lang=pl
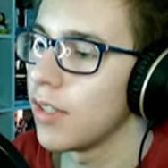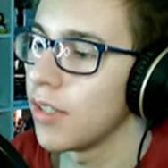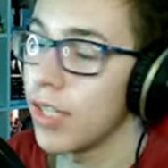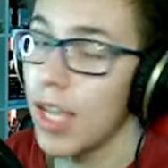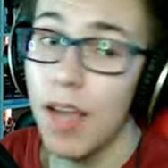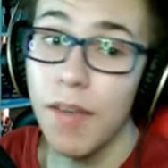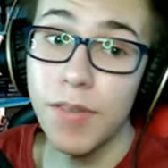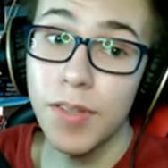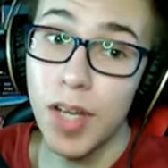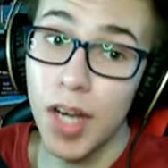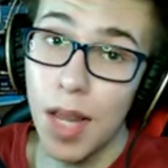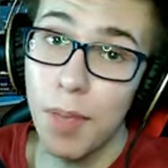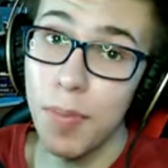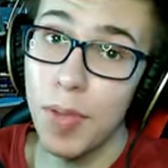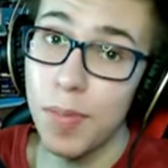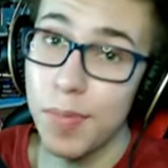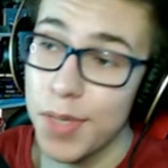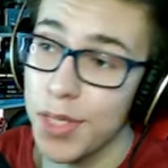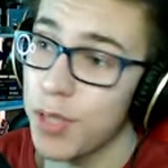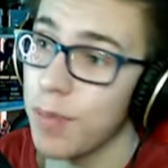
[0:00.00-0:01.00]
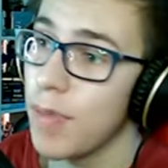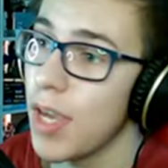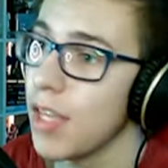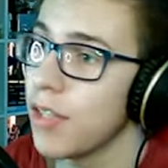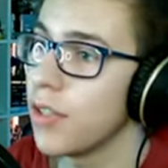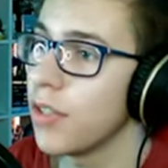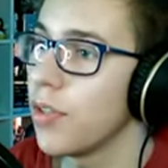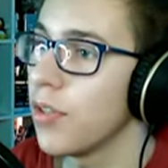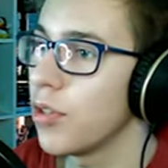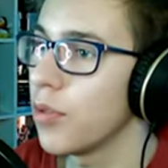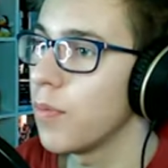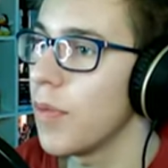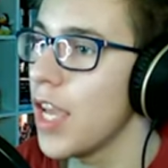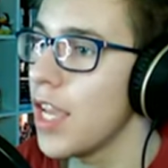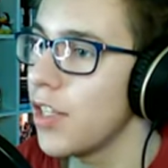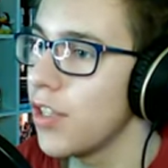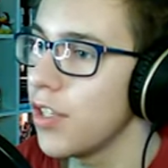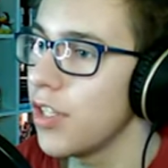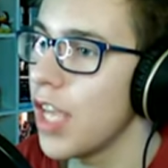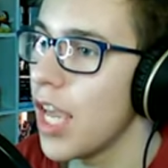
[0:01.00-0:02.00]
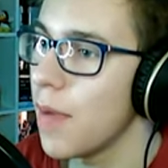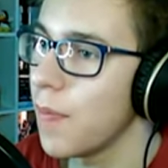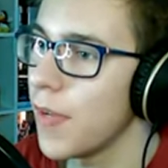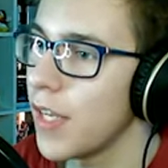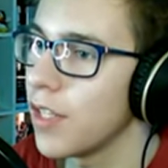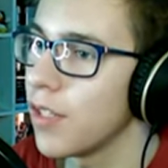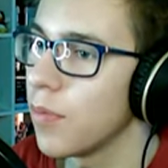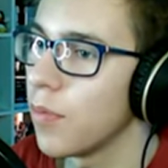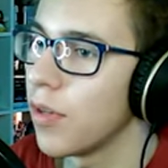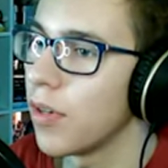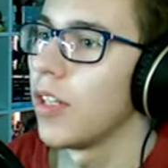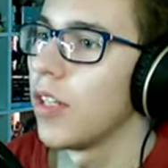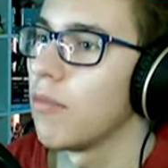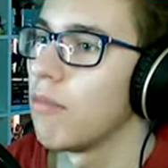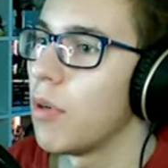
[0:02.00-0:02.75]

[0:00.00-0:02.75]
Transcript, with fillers: zawsze lepiej mieć mieć niż miedzi nie mieć, bo,